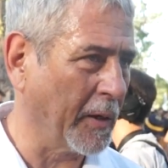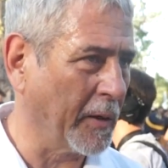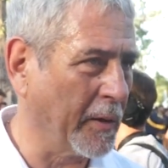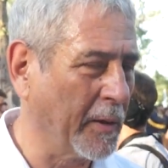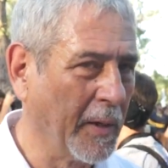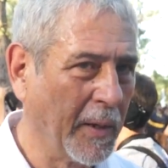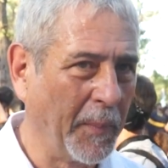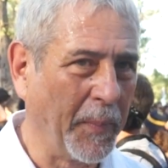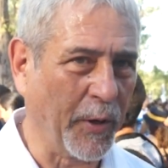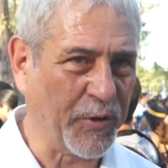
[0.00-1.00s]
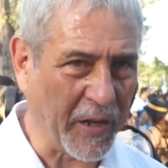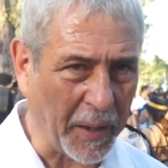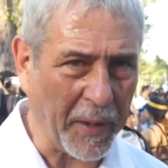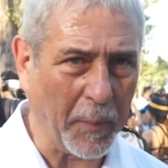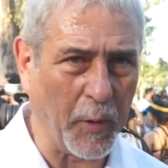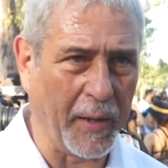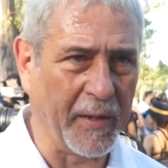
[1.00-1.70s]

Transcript: digo, pero sí habíamos